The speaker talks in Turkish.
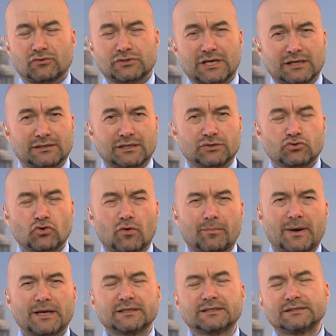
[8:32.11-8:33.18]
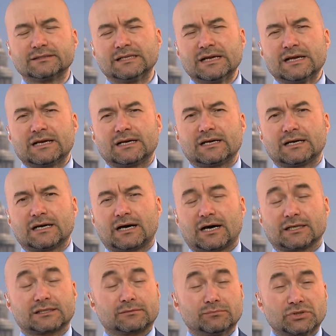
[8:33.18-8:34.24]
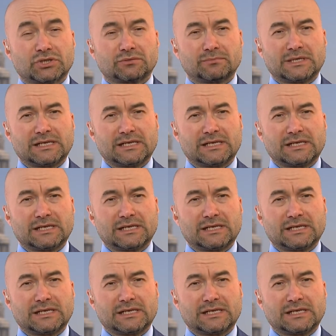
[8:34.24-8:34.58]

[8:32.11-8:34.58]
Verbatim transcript: Özellikle Joe Biden 60 e,